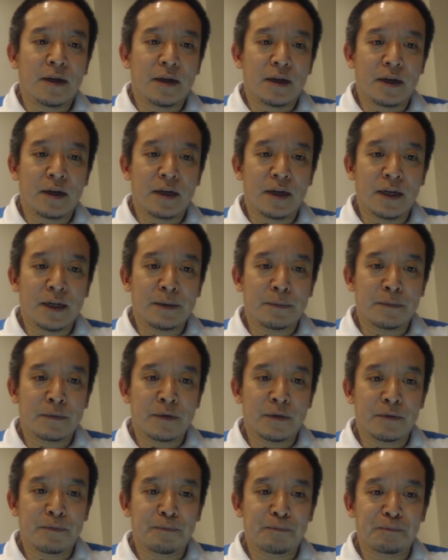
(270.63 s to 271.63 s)
えー、っ
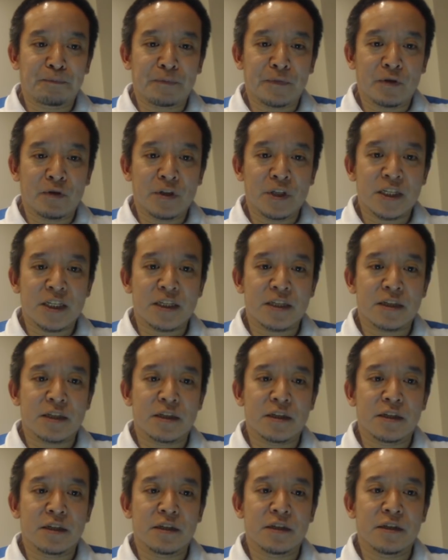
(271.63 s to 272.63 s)
本
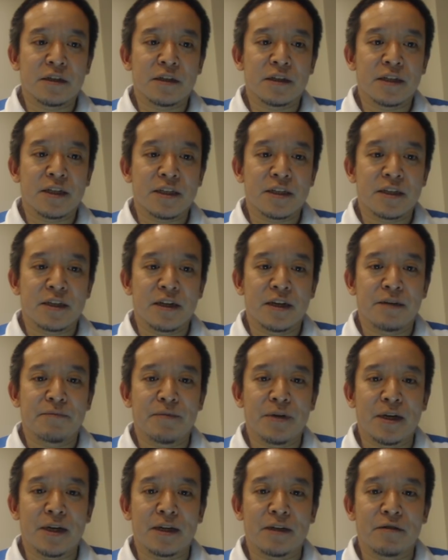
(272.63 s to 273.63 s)
日ですね、
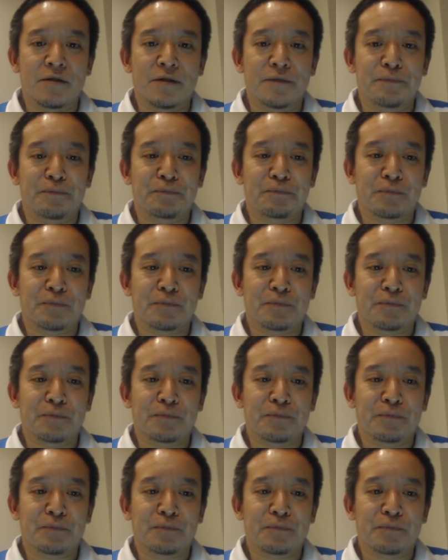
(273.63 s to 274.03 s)
まあ、あの